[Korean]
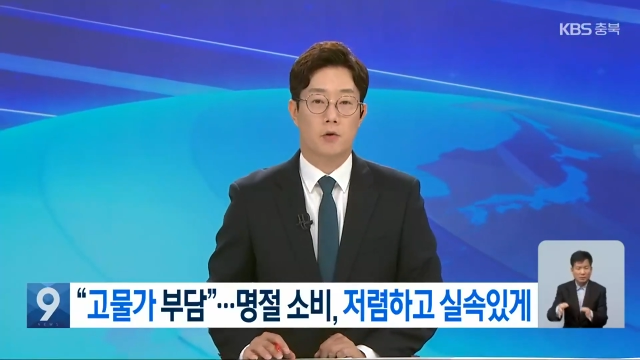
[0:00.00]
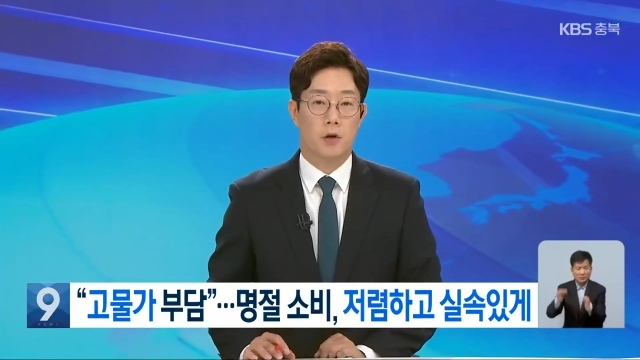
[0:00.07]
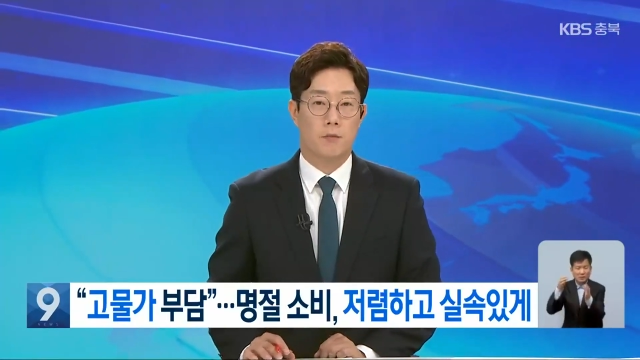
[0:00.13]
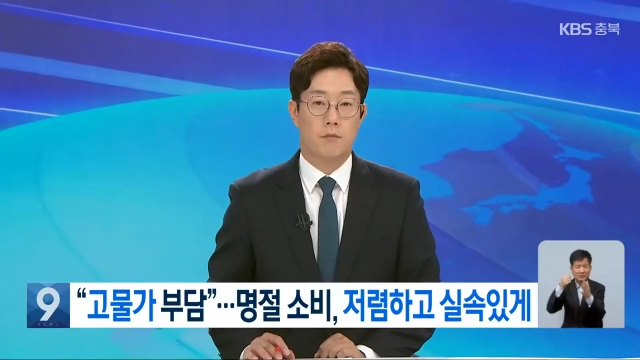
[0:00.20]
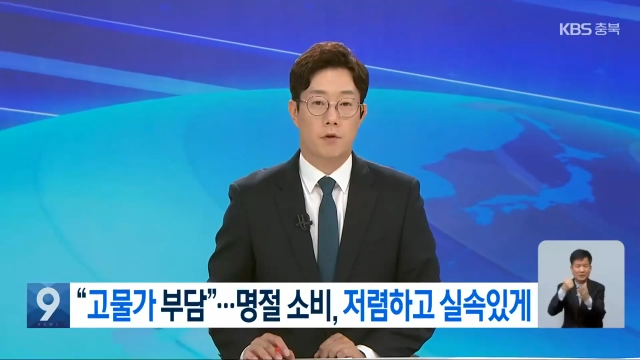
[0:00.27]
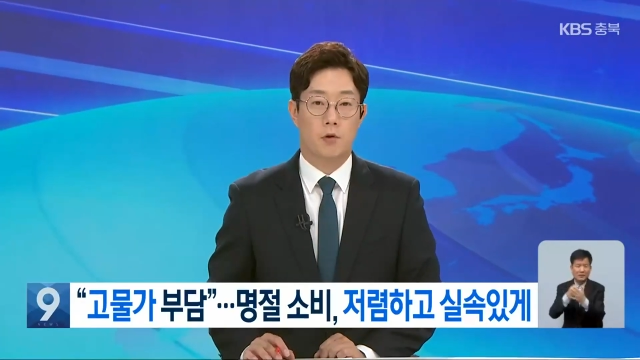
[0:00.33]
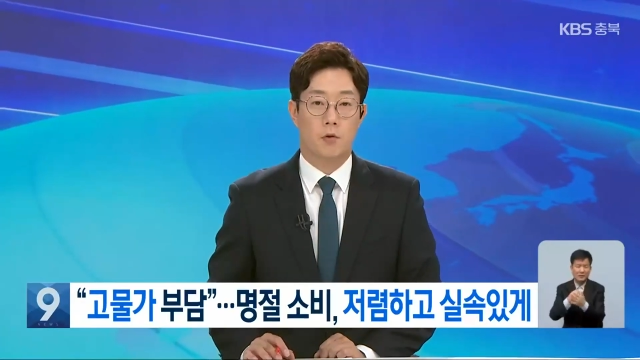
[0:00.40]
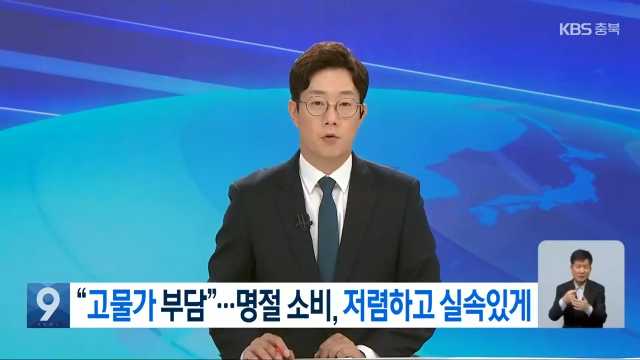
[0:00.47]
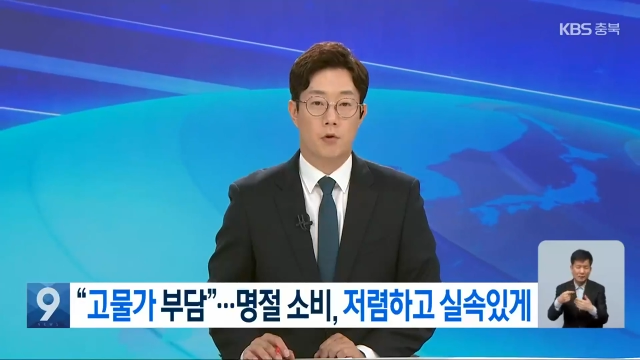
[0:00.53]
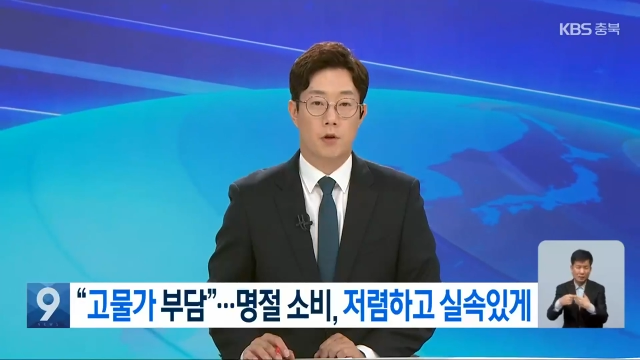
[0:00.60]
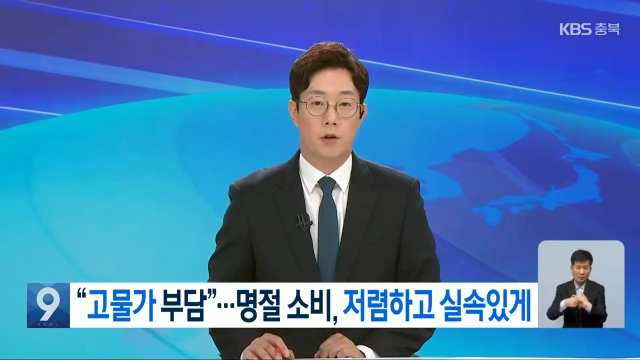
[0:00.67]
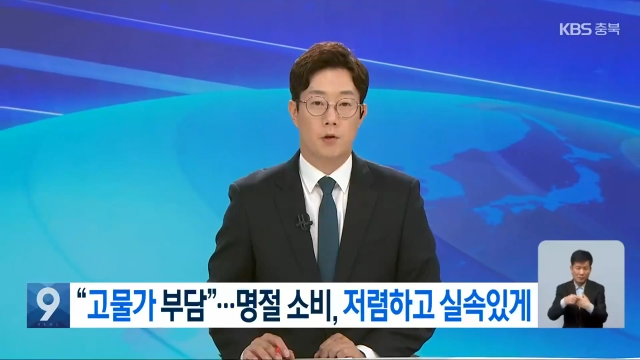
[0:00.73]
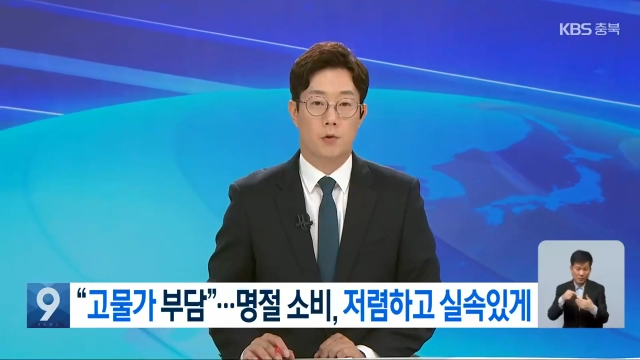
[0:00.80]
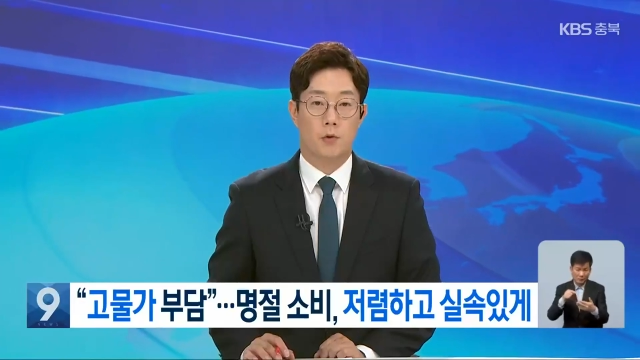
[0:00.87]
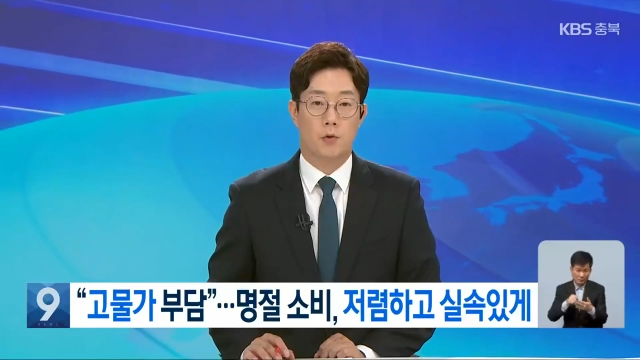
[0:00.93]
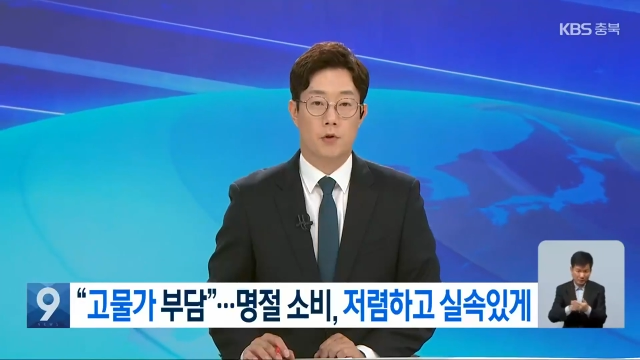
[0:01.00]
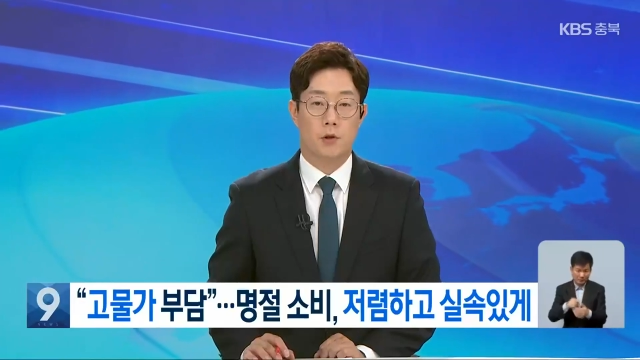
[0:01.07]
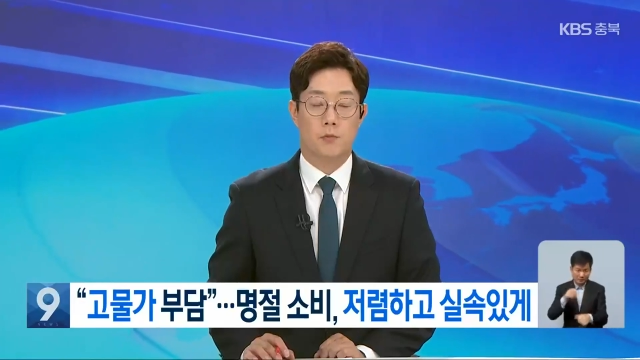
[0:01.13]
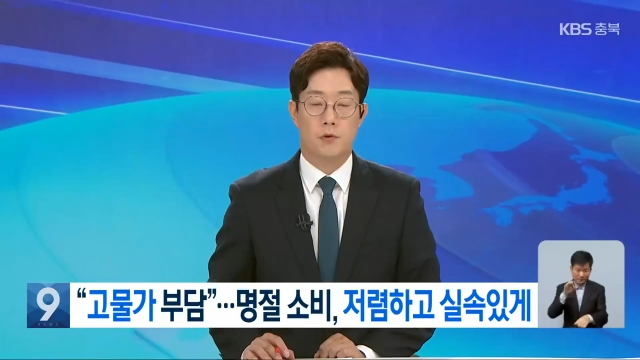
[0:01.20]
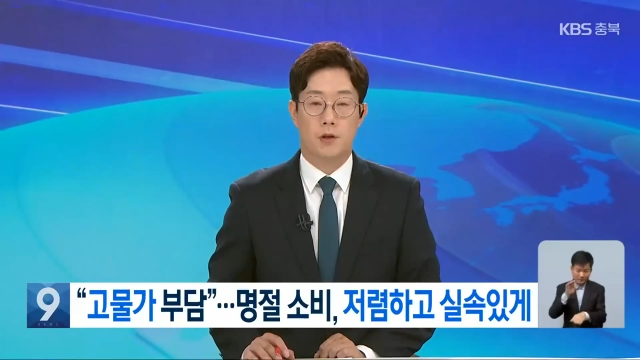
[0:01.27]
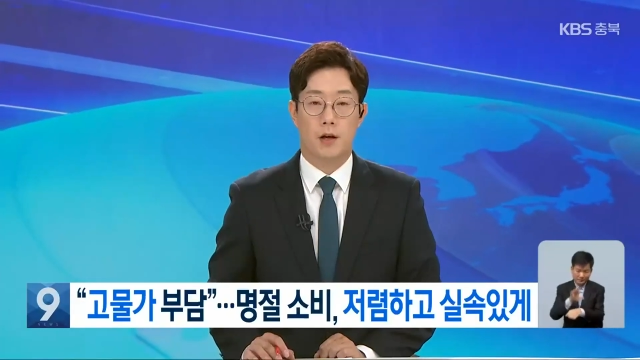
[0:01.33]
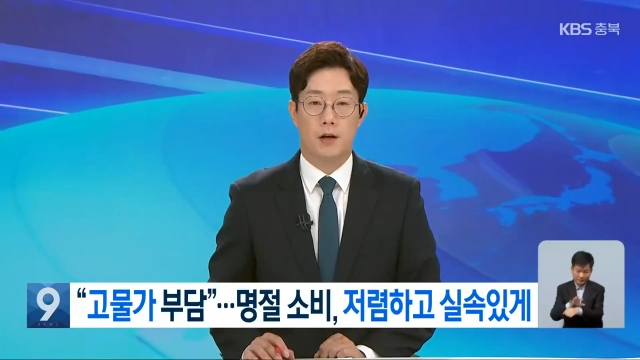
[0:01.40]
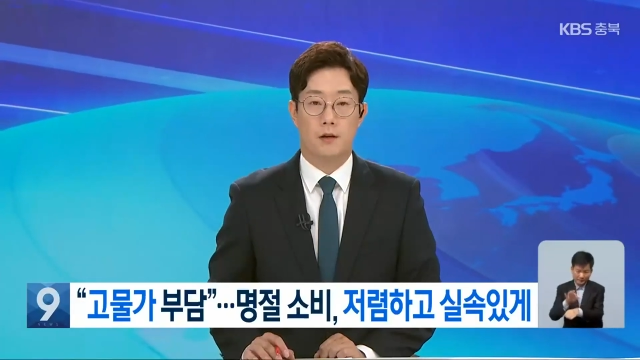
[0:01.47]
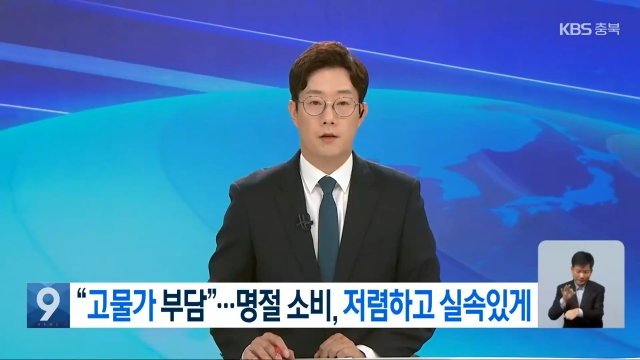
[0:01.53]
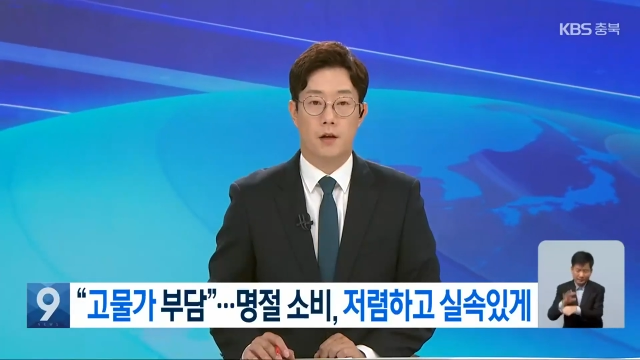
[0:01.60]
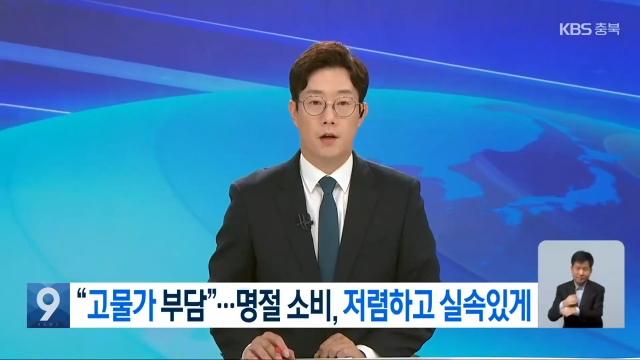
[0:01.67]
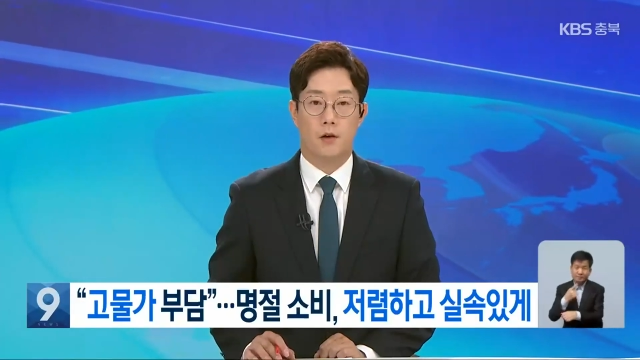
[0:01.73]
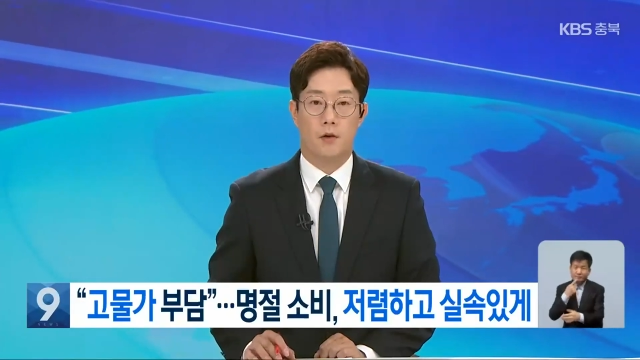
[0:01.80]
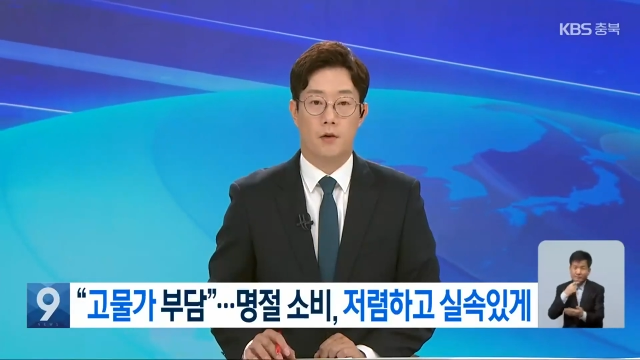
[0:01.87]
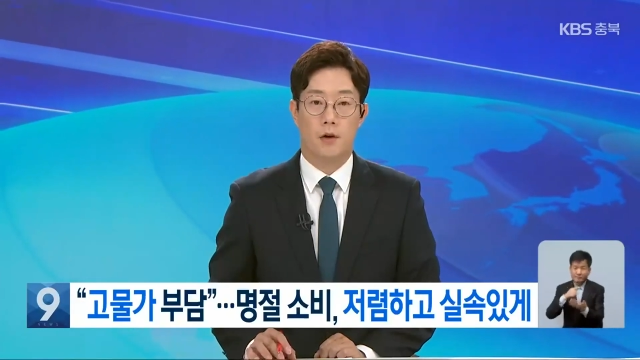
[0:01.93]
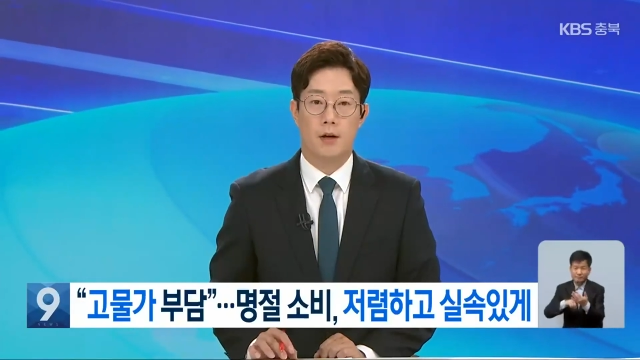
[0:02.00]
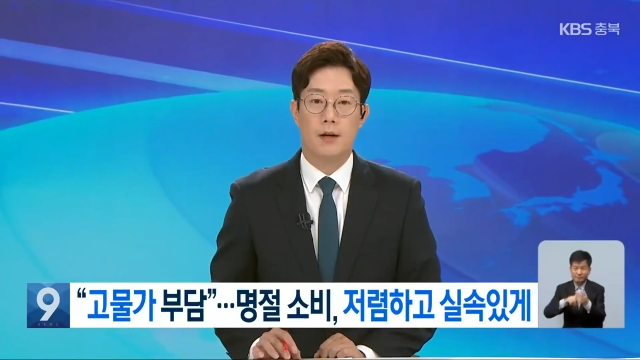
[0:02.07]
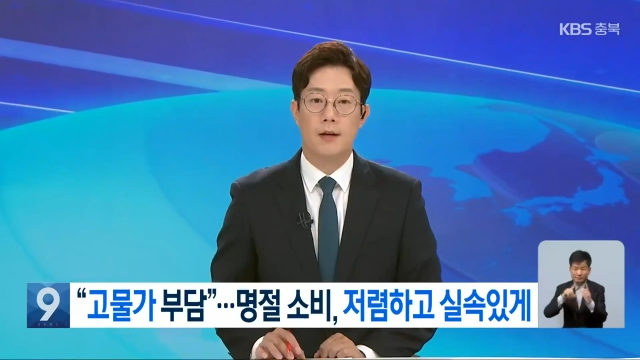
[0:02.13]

선물 고르기도 쉽지가 않은데요.